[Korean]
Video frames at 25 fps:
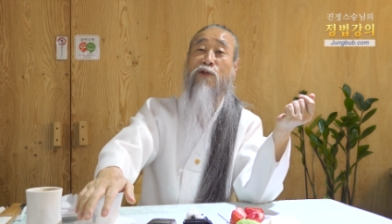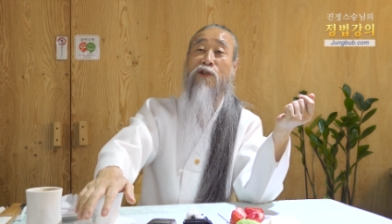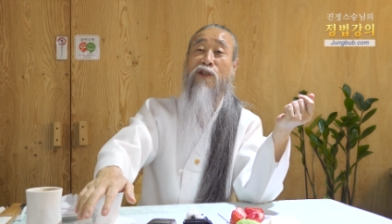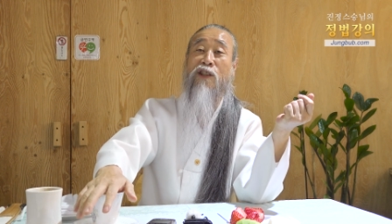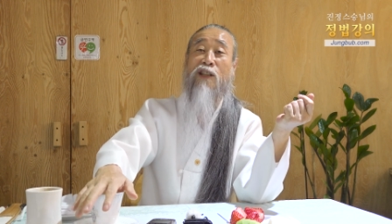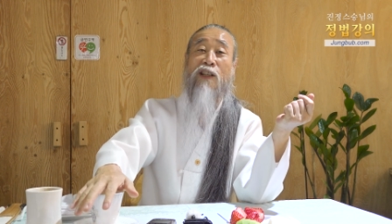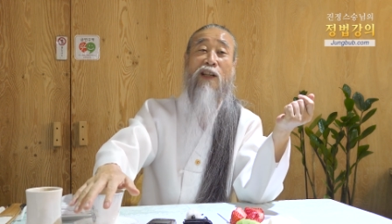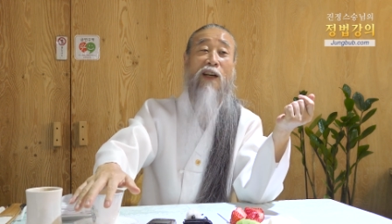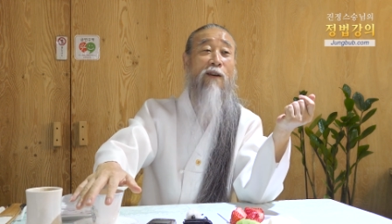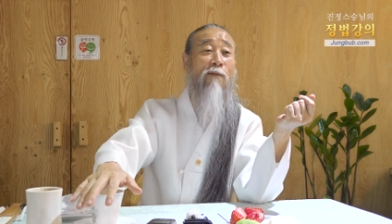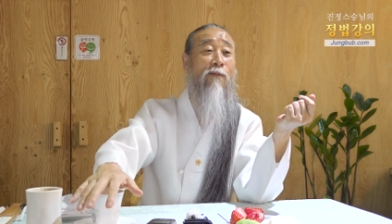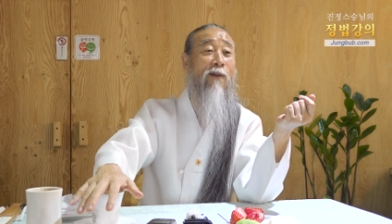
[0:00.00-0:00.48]

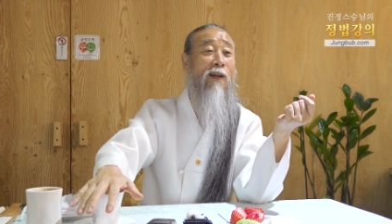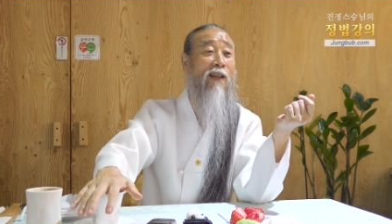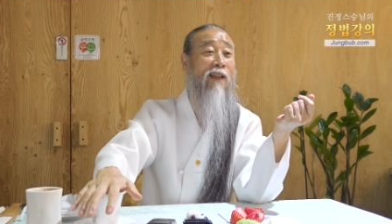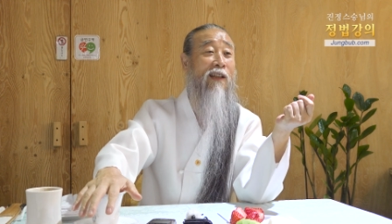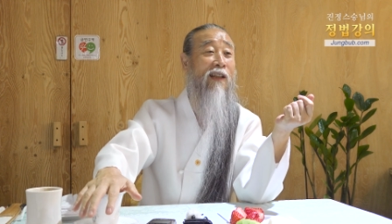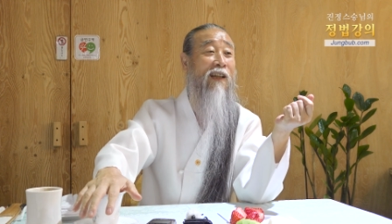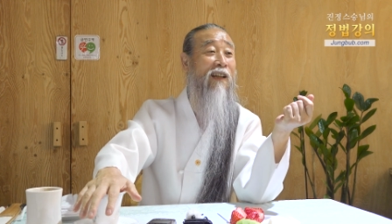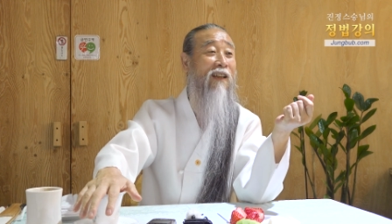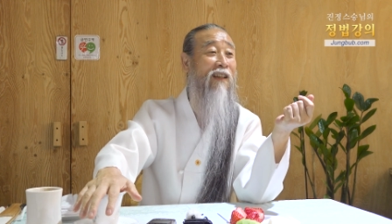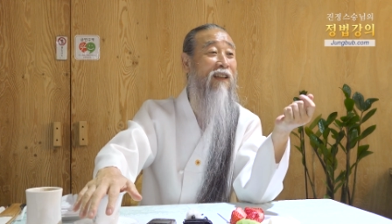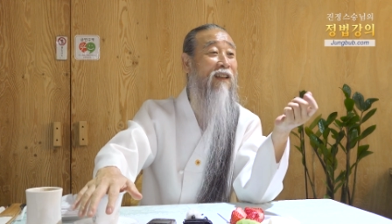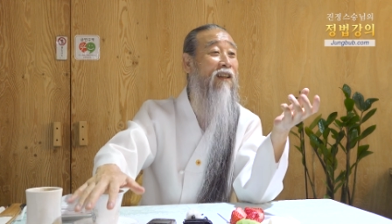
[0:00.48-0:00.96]
지가
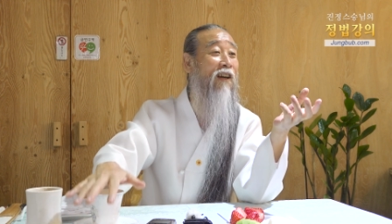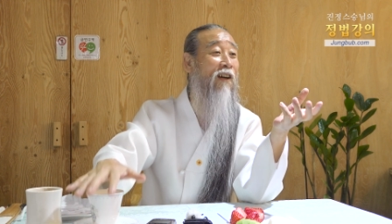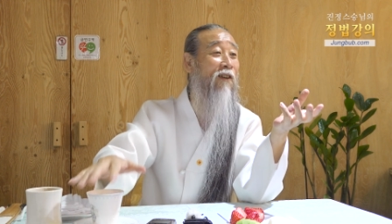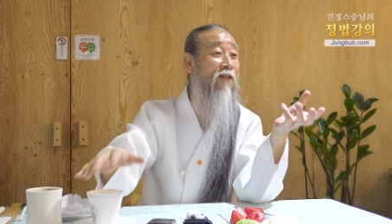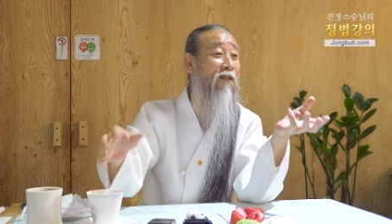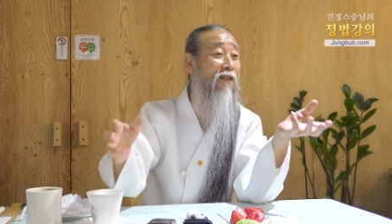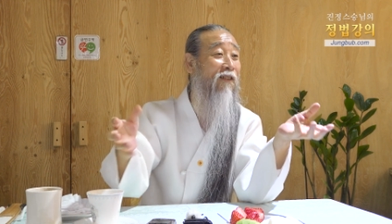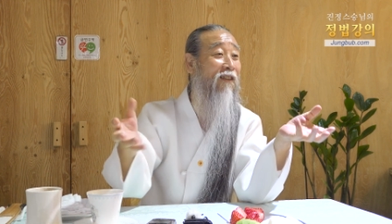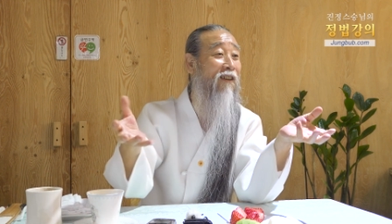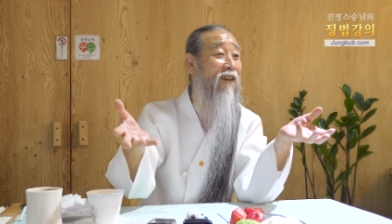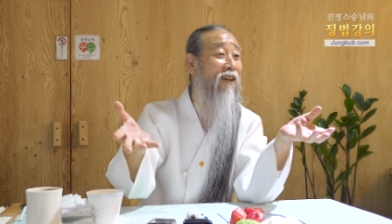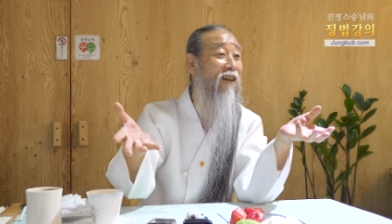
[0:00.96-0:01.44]
말이야
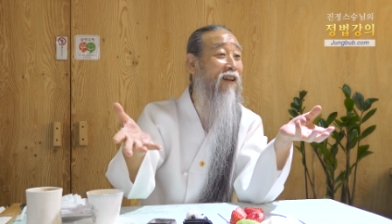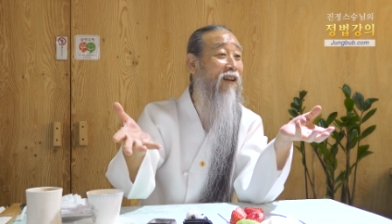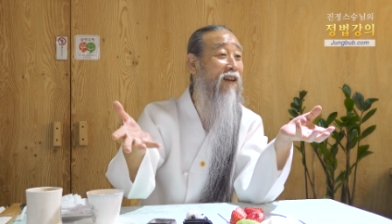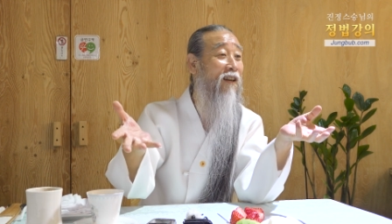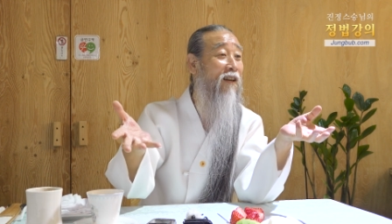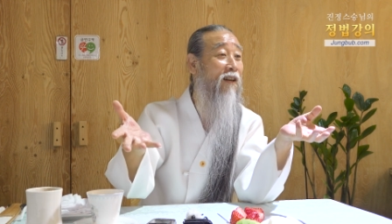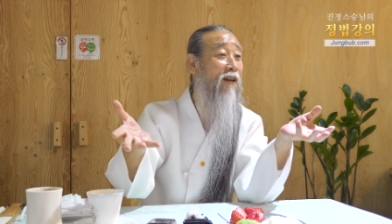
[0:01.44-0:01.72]
이까고